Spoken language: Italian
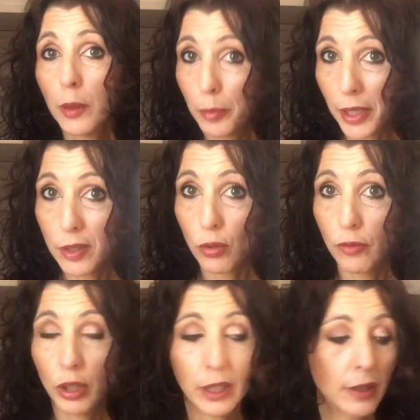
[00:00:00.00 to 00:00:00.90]
preso
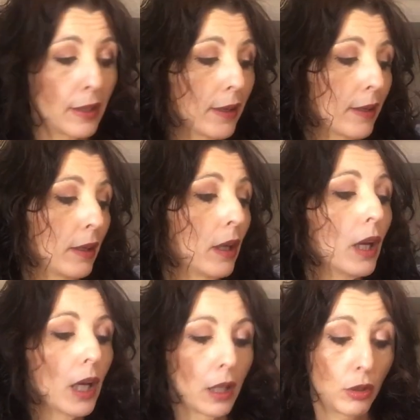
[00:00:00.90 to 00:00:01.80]
volentieri.
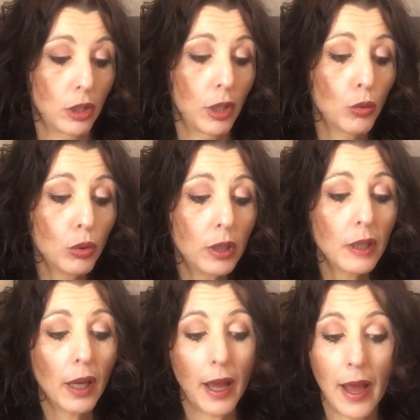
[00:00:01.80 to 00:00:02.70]
L'Oney Hood
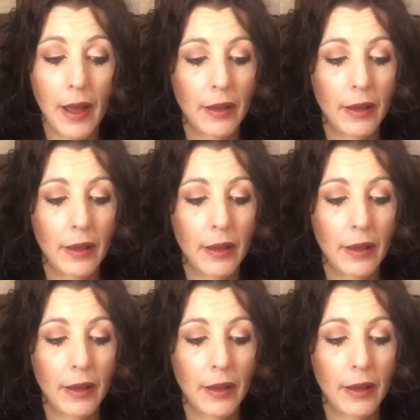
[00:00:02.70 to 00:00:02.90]
è...